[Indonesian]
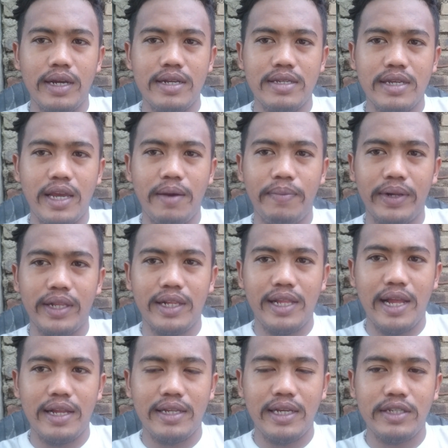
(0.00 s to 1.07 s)
dan saya
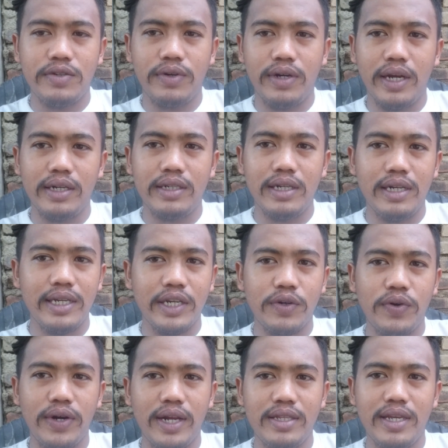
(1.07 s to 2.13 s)
peternaknya juga di
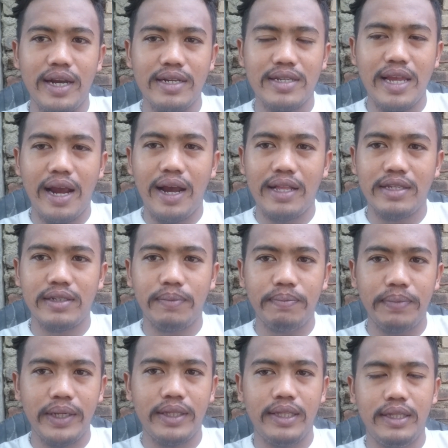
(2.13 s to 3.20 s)
lingkungan yang sangat
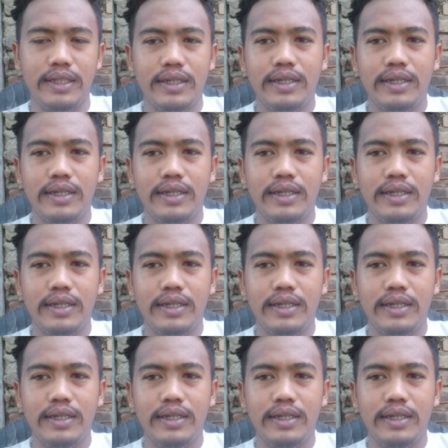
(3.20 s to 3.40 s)
sempit